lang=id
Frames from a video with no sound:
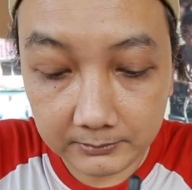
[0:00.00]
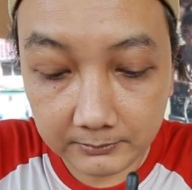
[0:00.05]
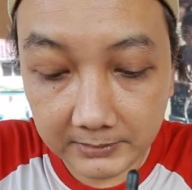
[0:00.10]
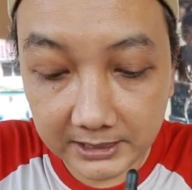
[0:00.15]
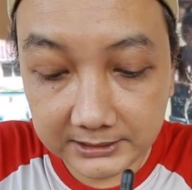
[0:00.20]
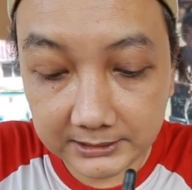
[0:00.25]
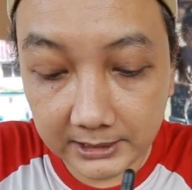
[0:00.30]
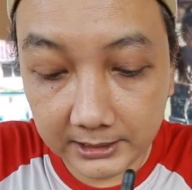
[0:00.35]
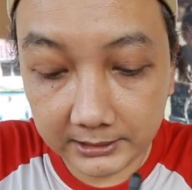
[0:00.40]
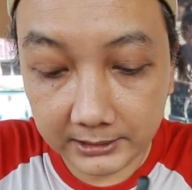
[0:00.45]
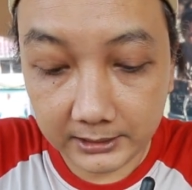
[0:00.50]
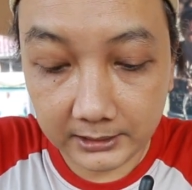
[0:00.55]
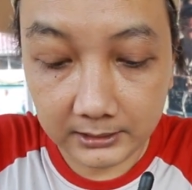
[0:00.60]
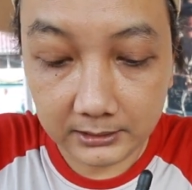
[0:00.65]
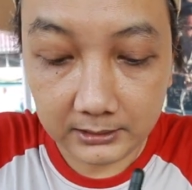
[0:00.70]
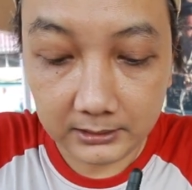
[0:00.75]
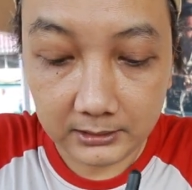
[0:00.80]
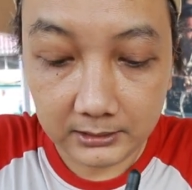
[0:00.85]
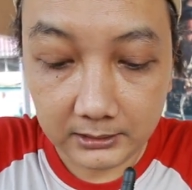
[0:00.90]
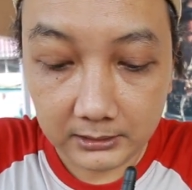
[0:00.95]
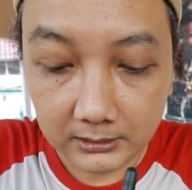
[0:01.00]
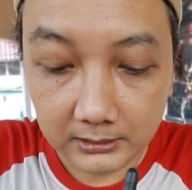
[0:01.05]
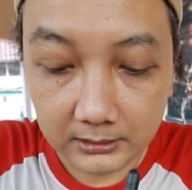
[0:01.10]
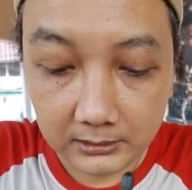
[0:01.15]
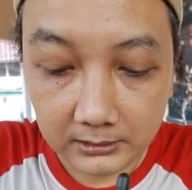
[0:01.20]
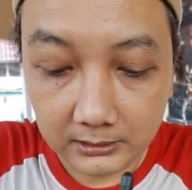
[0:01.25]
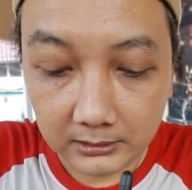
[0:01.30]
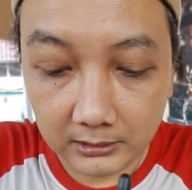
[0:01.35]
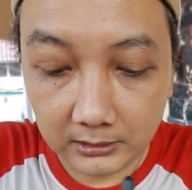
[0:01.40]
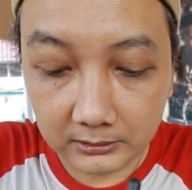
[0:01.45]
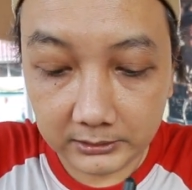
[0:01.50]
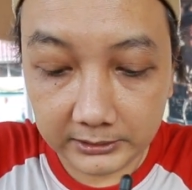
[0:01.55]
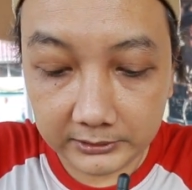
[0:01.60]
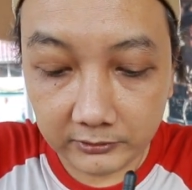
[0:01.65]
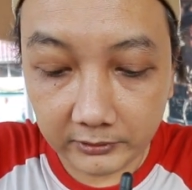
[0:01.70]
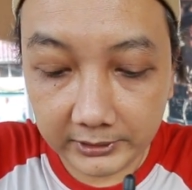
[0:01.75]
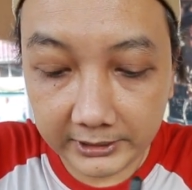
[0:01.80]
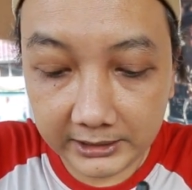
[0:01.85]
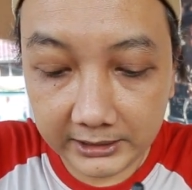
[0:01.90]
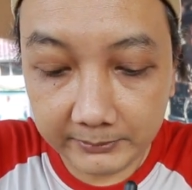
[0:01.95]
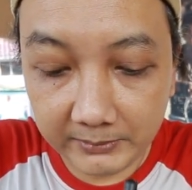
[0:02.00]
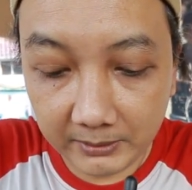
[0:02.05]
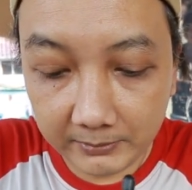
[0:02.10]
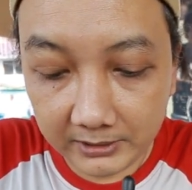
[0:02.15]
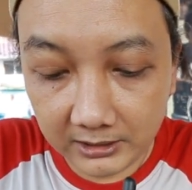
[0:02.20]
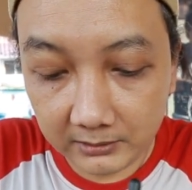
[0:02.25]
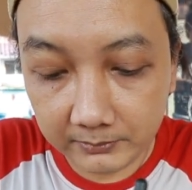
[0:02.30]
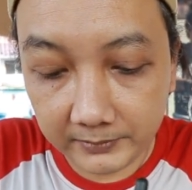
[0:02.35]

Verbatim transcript: masangnya kalau tidur gini memang